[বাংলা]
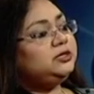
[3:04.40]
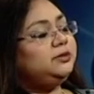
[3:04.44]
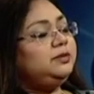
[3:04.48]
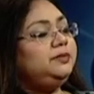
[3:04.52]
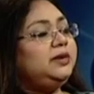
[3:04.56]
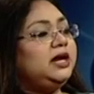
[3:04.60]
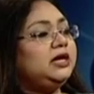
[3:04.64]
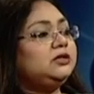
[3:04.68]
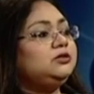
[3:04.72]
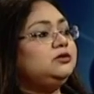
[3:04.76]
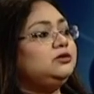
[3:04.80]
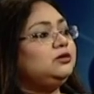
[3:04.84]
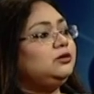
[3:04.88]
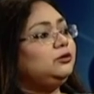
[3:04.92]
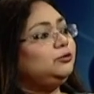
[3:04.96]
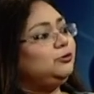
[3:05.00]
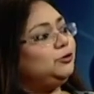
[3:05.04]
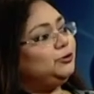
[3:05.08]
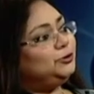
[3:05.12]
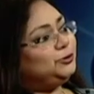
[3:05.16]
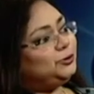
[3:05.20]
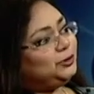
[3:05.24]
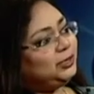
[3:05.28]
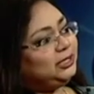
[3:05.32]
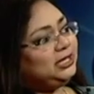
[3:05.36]
হিসেবে ব্লাড সুগার
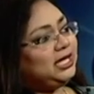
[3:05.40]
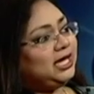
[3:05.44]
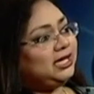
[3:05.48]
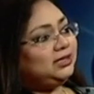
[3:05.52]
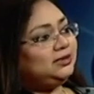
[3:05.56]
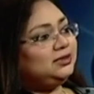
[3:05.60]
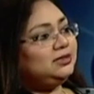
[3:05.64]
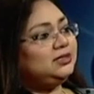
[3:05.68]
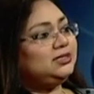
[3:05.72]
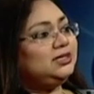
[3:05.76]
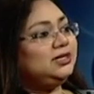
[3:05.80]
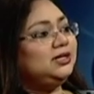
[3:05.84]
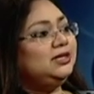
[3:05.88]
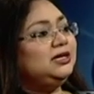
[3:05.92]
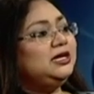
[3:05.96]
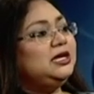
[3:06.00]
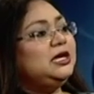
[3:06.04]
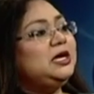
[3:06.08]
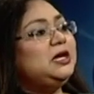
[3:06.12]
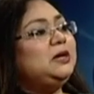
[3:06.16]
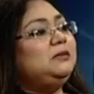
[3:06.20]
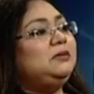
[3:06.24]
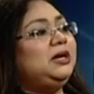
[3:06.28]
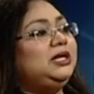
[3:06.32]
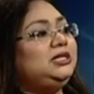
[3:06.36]
কন্ট্রোলে থাকতেছে
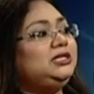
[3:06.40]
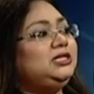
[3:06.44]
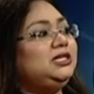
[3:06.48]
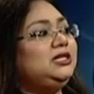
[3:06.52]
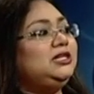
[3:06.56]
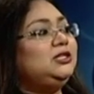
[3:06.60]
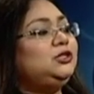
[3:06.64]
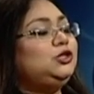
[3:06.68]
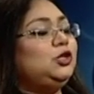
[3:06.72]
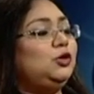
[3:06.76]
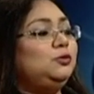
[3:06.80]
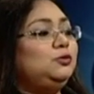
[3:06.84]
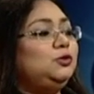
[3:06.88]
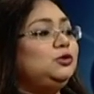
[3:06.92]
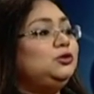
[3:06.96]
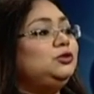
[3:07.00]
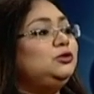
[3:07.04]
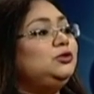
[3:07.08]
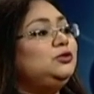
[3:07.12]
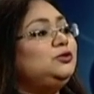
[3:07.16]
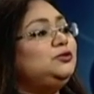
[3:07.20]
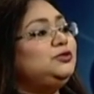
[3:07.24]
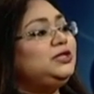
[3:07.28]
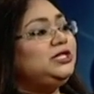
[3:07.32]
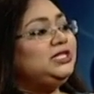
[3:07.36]
বাচ্চারা জন্মগত
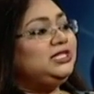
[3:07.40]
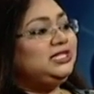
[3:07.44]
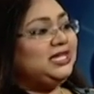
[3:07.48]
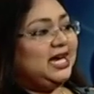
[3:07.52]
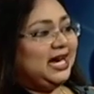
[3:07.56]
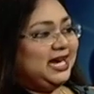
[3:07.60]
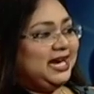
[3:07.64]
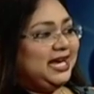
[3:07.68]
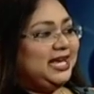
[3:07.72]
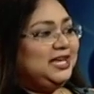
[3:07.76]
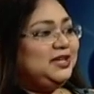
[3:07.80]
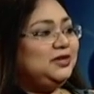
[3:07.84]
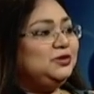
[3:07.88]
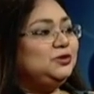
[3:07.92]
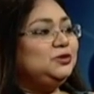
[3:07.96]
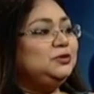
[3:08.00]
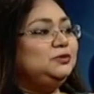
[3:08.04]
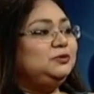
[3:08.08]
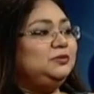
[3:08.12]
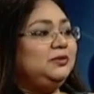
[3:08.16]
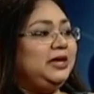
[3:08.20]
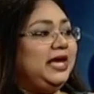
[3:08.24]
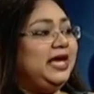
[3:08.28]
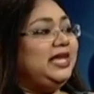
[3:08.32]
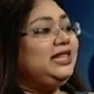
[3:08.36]
টুটি ছাড়াই খুব
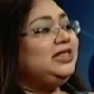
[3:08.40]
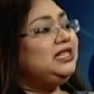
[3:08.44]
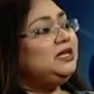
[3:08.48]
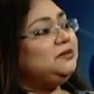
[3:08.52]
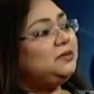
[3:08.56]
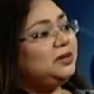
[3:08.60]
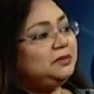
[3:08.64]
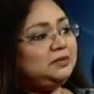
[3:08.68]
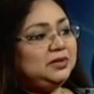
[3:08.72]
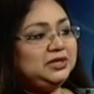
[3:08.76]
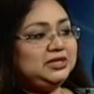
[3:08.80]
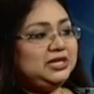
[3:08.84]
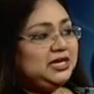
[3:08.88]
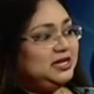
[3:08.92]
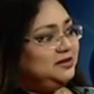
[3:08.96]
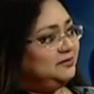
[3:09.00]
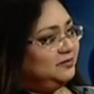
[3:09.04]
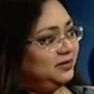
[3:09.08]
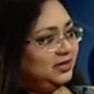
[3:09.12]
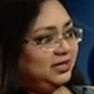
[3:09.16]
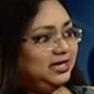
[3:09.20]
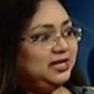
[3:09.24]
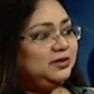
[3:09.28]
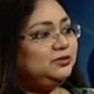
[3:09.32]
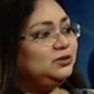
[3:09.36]
হেলদি বেবি
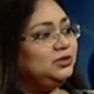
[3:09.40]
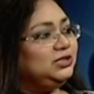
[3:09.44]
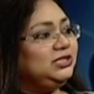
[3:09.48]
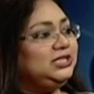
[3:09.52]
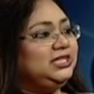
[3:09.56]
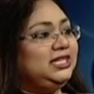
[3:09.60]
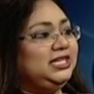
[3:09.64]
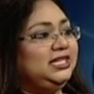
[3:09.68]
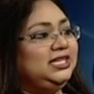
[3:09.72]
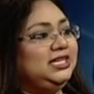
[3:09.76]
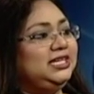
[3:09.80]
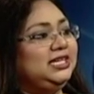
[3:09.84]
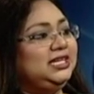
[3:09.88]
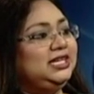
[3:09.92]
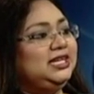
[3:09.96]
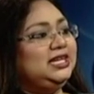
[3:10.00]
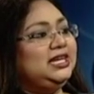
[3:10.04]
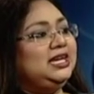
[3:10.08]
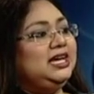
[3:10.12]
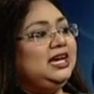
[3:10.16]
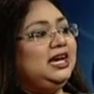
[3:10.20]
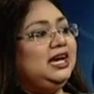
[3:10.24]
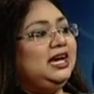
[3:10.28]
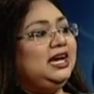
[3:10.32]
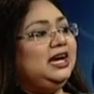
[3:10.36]
ডেলিভারি হচ্ছে
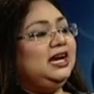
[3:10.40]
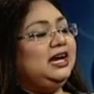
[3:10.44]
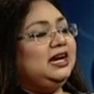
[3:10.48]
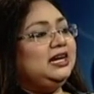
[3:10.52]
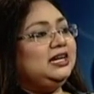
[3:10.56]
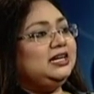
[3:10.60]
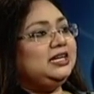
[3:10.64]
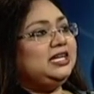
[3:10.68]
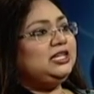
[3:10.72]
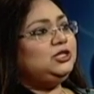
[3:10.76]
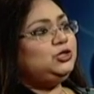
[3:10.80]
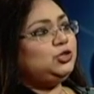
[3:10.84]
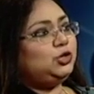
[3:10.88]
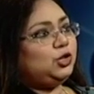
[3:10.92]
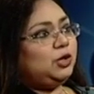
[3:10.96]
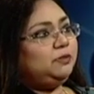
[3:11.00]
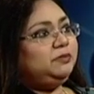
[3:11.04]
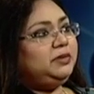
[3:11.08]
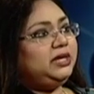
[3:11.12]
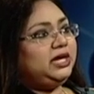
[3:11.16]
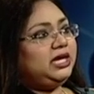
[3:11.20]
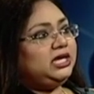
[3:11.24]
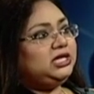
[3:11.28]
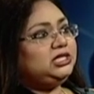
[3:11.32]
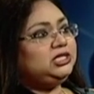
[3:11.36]
আচ্ছা। আর কিছু
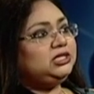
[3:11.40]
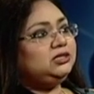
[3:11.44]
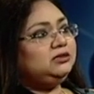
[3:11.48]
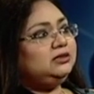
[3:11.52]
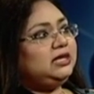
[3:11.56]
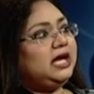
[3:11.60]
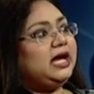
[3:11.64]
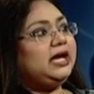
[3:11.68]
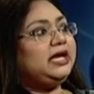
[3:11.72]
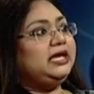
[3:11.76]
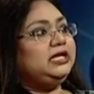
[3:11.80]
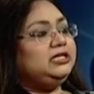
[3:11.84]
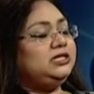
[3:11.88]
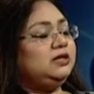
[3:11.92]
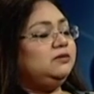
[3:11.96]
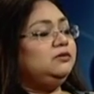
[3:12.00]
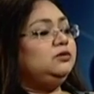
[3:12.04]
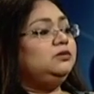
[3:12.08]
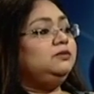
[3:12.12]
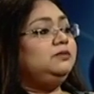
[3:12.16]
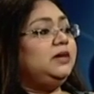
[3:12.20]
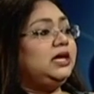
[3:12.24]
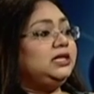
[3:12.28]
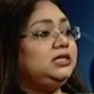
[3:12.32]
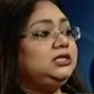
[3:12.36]
কমপ্লিকেশন থাকে
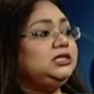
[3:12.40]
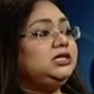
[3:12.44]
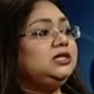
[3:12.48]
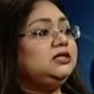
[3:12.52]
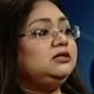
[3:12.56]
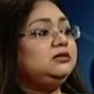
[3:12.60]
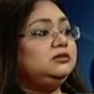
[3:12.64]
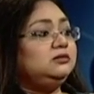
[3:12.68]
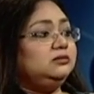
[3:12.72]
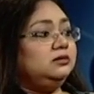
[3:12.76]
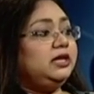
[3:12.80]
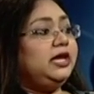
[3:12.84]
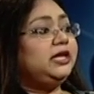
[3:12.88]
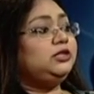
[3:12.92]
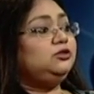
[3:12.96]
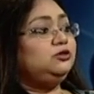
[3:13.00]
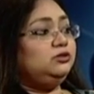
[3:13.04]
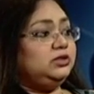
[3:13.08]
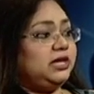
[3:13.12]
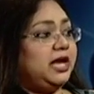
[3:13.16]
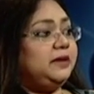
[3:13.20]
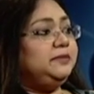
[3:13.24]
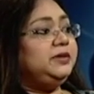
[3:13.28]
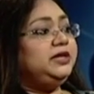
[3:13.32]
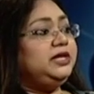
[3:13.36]
যেমন বাচ্চার একজন
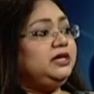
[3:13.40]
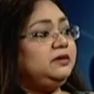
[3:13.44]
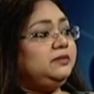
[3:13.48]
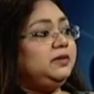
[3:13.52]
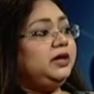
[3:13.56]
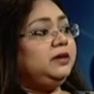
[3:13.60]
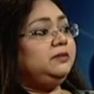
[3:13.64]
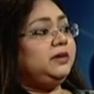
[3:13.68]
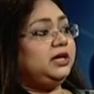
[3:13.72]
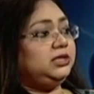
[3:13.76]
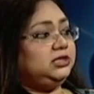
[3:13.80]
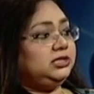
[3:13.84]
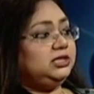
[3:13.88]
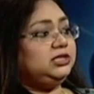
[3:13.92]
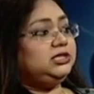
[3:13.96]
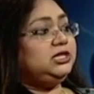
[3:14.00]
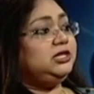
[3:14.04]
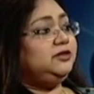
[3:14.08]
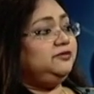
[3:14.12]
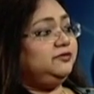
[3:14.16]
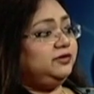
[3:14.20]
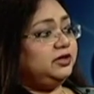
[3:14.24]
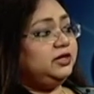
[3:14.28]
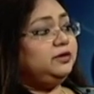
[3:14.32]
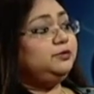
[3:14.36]
ডায়াবেটিক মায়ের বাচ্চা
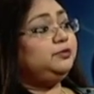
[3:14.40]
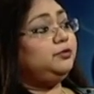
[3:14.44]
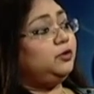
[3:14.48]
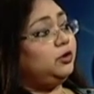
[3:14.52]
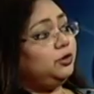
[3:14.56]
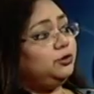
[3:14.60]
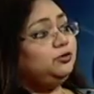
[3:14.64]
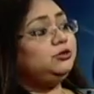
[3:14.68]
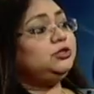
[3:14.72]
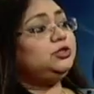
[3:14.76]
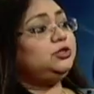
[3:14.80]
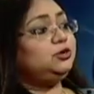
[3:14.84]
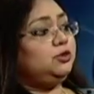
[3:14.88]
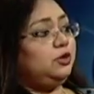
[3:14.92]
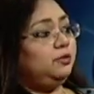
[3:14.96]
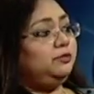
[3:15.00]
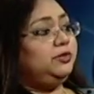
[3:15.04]
ডেলিভারির পরেও কিছু